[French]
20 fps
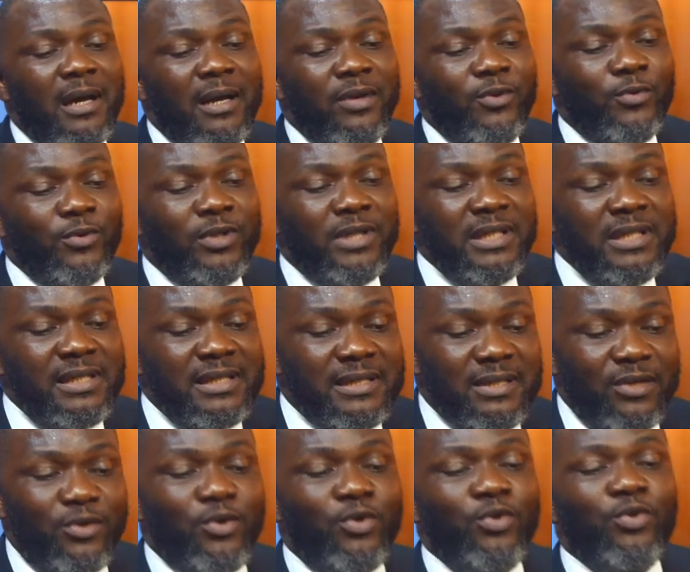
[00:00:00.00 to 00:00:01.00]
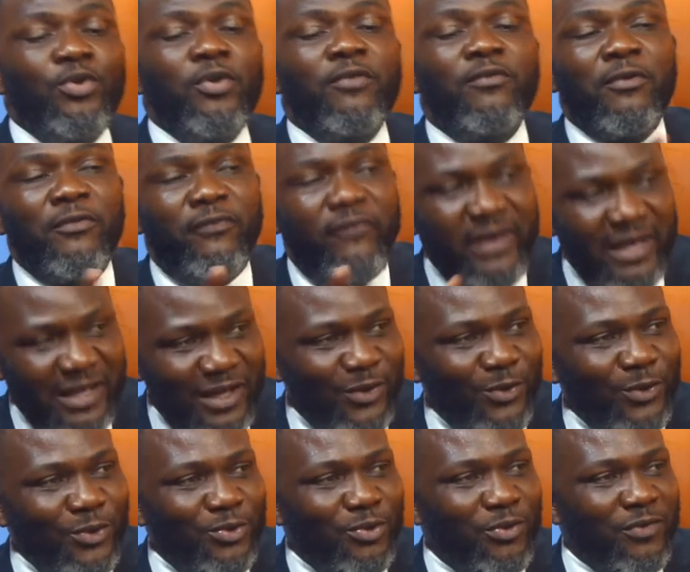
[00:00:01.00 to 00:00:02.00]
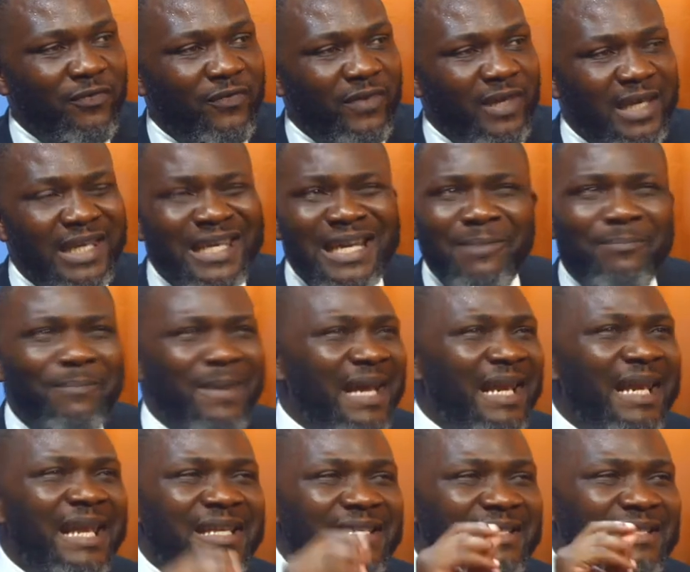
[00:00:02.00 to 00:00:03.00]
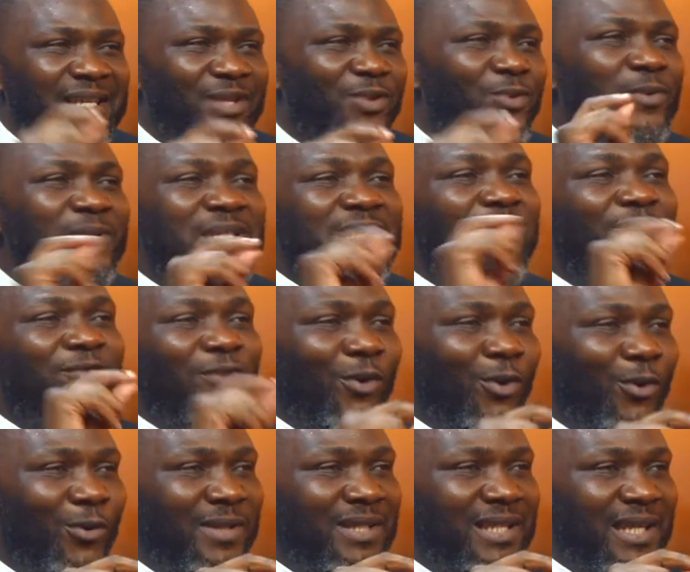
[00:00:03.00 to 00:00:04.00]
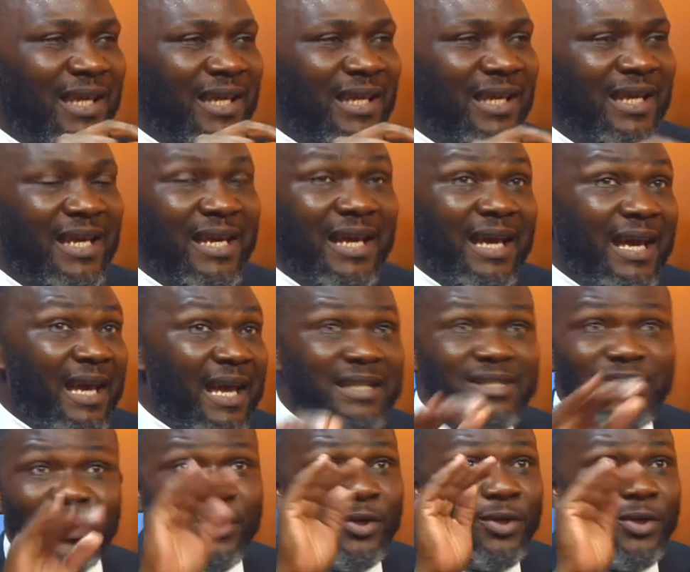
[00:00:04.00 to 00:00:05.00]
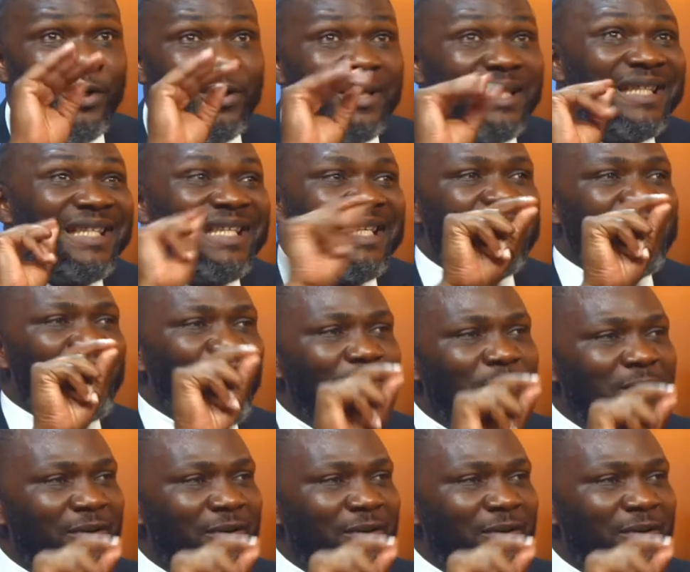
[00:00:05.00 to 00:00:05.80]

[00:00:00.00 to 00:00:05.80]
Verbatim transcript: nous dise ce que nous devons faire dans notre vie, il n'a pas laissé toute sa volonté être euh, dite seulement